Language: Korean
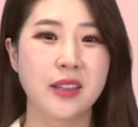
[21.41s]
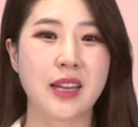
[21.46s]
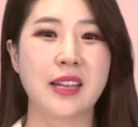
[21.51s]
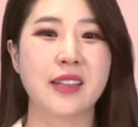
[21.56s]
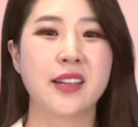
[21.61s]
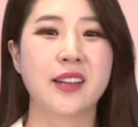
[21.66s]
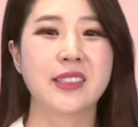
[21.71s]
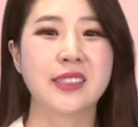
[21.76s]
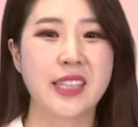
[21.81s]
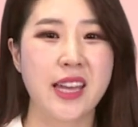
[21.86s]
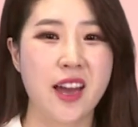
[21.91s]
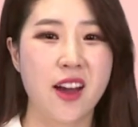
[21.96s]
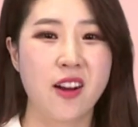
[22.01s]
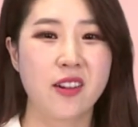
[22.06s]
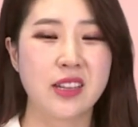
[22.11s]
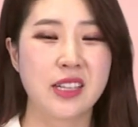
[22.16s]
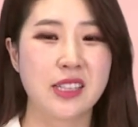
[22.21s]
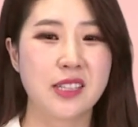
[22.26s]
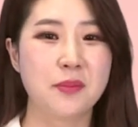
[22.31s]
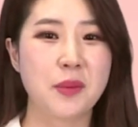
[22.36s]
안녕하세요.
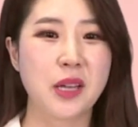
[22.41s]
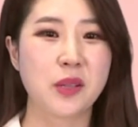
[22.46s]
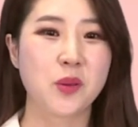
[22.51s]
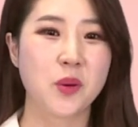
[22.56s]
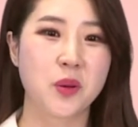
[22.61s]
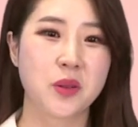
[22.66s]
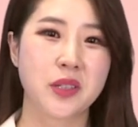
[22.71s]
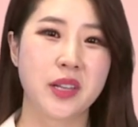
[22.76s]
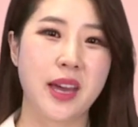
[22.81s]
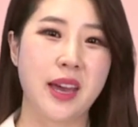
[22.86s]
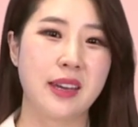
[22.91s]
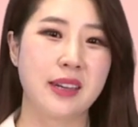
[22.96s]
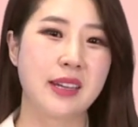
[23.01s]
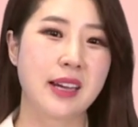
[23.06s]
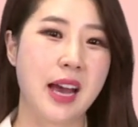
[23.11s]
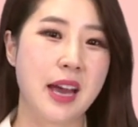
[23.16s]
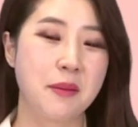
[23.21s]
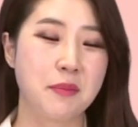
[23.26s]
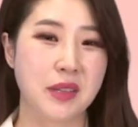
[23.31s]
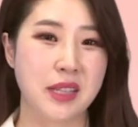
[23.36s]
리드맨토크의
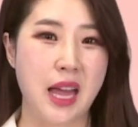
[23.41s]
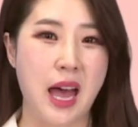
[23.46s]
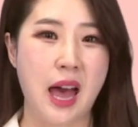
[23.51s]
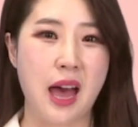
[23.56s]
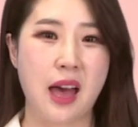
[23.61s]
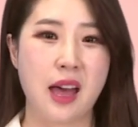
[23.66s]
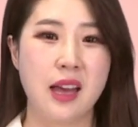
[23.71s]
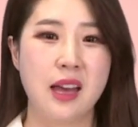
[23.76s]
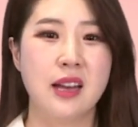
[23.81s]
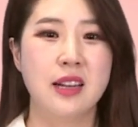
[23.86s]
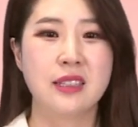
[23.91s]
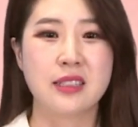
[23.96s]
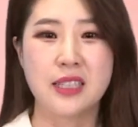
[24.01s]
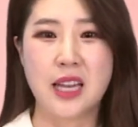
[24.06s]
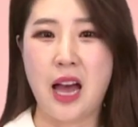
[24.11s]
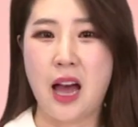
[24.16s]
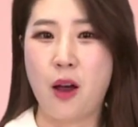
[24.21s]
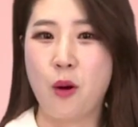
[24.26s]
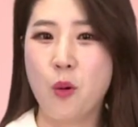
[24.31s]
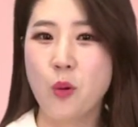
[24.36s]
에리카입니다.
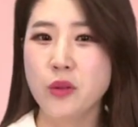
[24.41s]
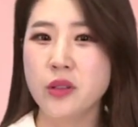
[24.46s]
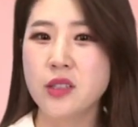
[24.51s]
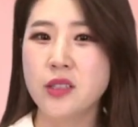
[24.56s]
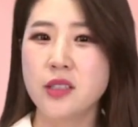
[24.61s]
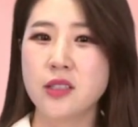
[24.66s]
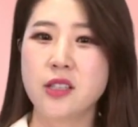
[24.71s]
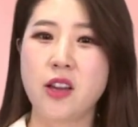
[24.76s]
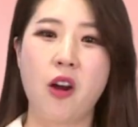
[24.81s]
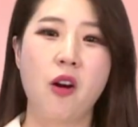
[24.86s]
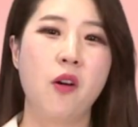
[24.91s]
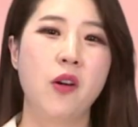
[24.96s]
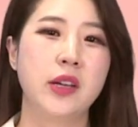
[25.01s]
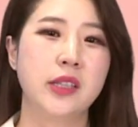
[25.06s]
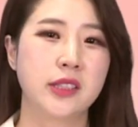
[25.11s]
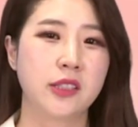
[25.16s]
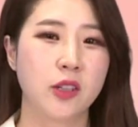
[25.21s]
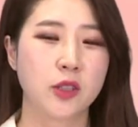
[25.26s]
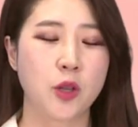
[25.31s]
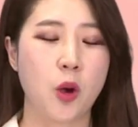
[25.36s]
자, 오늘은
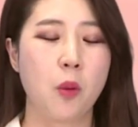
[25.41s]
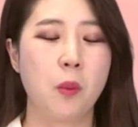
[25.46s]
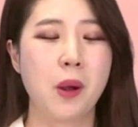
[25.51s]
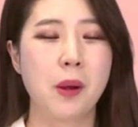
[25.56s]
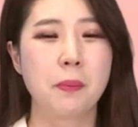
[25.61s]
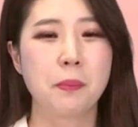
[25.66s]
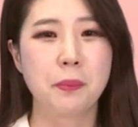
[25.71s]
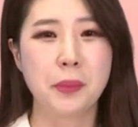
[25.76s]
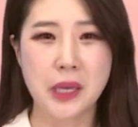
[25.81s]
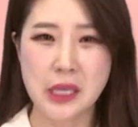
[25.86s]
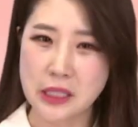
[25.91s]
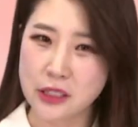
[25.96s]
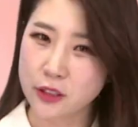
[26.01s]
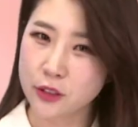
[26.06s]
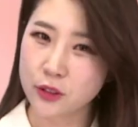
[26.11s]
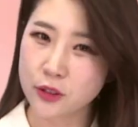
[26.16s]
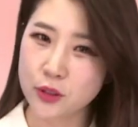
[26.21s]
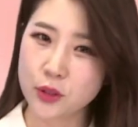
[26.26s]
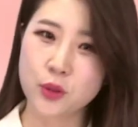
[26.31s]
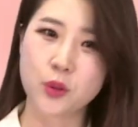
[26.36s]
영어에서 정말
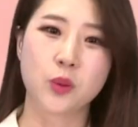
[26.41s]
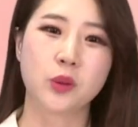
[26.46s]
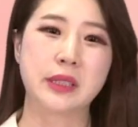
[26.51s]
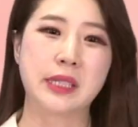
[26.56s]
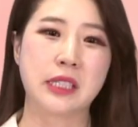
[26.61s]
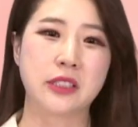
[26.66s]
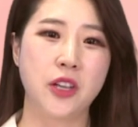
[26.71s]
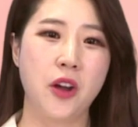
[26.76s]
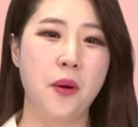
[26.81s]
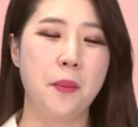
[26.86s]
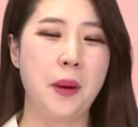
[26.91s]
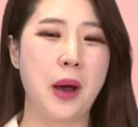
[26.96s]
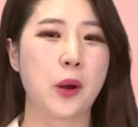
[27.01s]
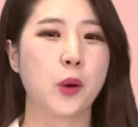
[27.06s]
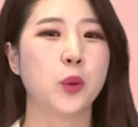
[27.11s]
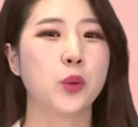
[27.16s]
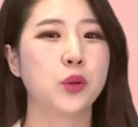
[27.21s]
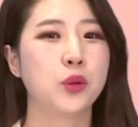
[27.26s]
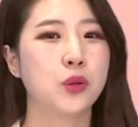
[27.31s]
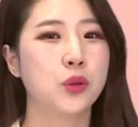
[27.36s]
필수 동사죠.
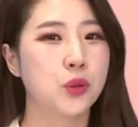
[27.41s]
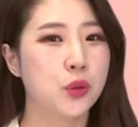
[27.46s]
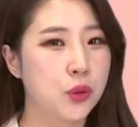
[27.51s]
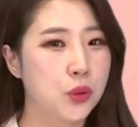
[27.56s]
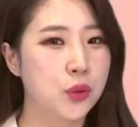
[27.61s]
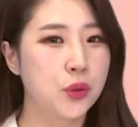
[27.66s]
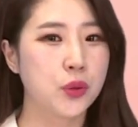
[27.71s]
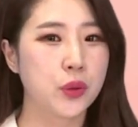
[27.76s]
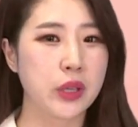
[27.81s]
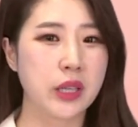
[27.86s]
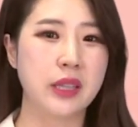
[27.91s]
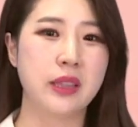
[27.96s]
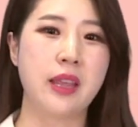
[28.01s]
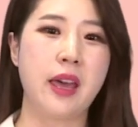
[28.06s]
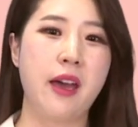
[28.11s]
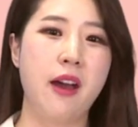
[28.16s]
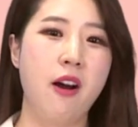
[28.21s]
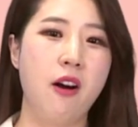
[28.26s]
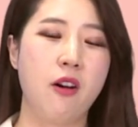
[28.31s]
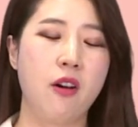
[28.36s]
바로
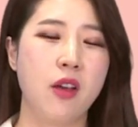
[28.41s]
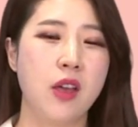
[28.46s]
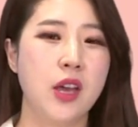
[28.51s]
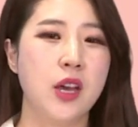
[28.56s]
do인데요.